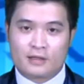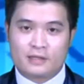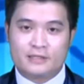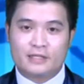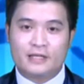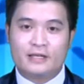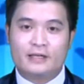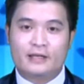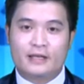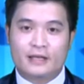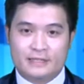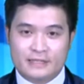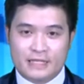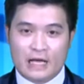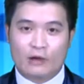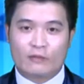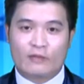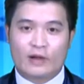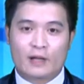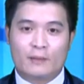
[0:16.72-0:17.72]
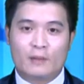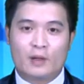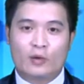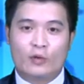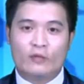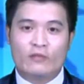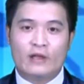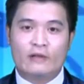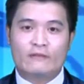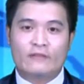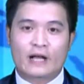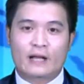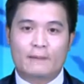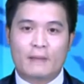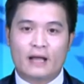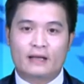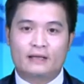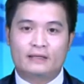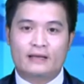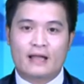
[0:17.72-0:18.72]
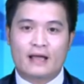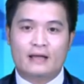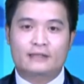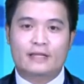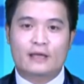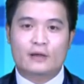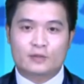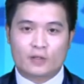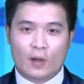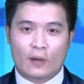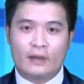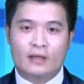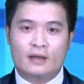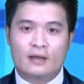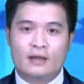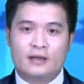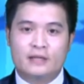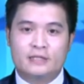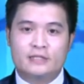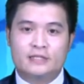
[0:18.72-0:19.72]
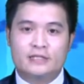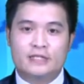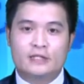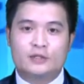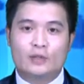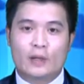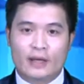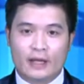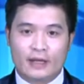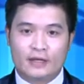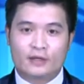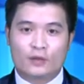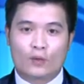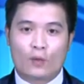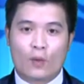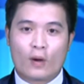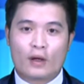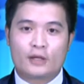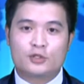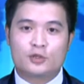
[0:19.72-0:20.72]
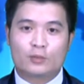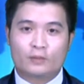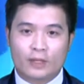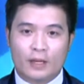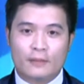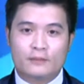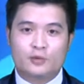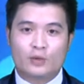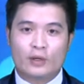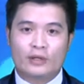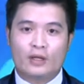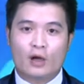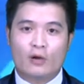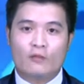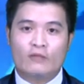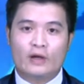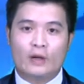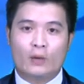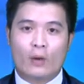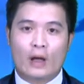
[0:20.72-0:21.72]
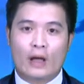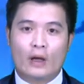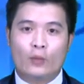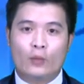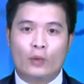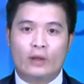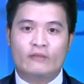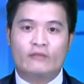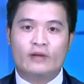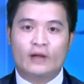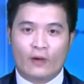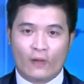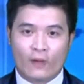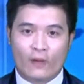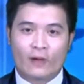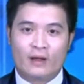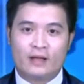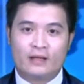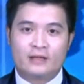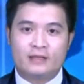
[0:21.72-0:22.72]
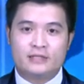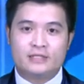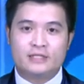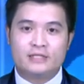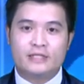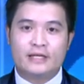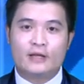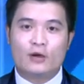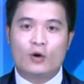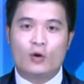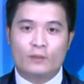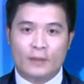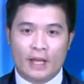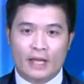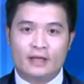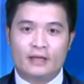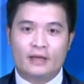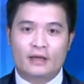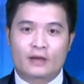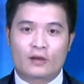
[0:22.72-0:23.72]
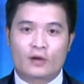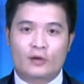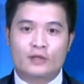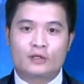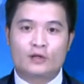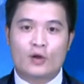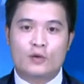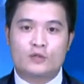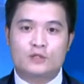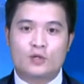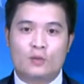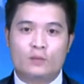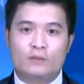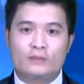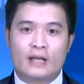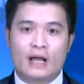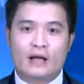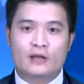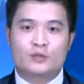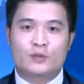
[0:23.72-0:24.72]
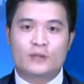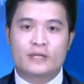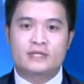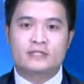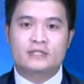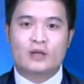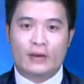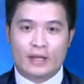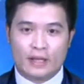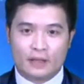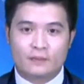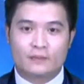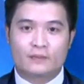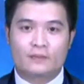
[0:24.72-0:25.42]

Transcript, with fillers: Xin kính chào và cảm ơn quý vị và các bạn đang theo dõi chương trình truyền hình của Trung tâm Truyền thông Văn hóa huyện Vân Hồ. Chương trình hôm nay có những nội dung đáng chú ý sau đây.